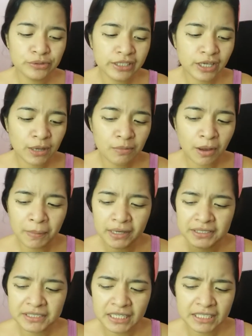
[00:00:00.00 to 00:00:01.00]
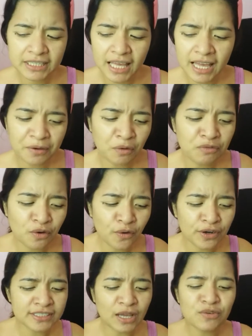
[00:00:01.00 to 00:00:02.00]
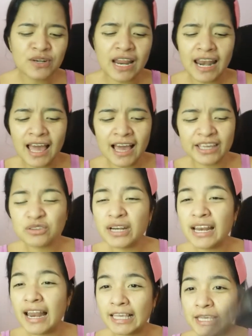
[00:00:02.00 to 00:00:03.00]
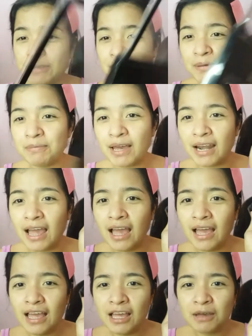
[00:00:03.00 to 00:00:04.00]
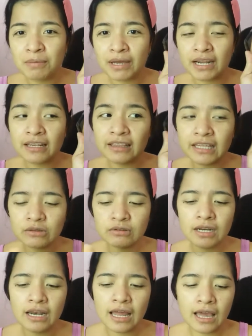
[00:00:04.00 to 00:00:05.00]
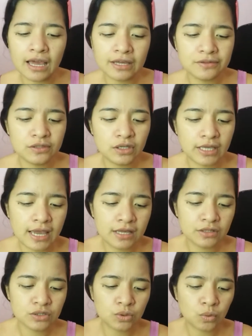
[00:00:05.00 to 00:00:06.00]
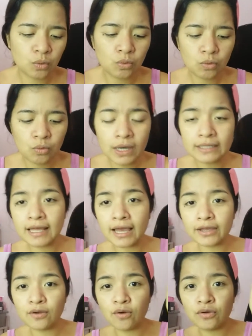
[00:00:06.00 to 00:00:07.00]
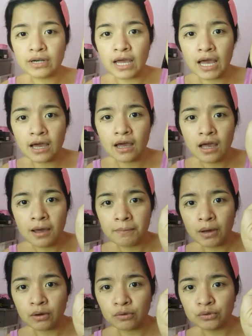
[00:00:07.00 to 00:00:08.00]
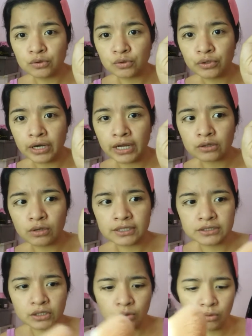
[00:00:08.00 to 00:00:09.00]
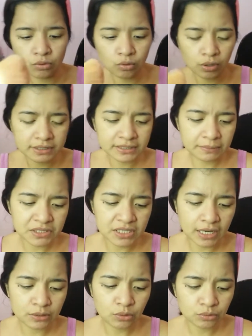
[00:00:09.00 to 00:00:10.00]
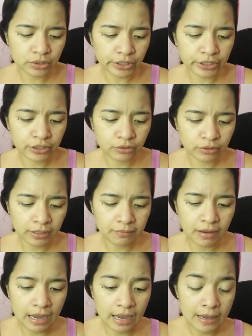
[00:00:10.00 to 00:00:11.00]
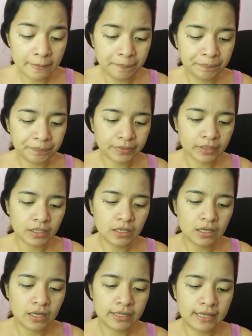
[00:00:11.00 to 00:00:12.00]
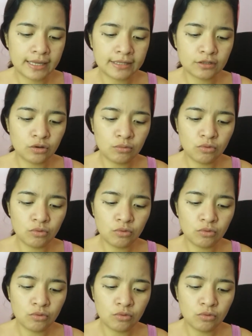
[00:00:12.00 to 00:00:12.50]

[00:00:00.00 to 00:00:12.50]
So, hindi kayo makapagsalita. Of course, ako na lang. Ito na lang, Evie, para para nandito na lahat. Ayan. So, kuha tayo ng pang-contour. Ito lang siguro kasi masyadong dark yung iba. Ayan.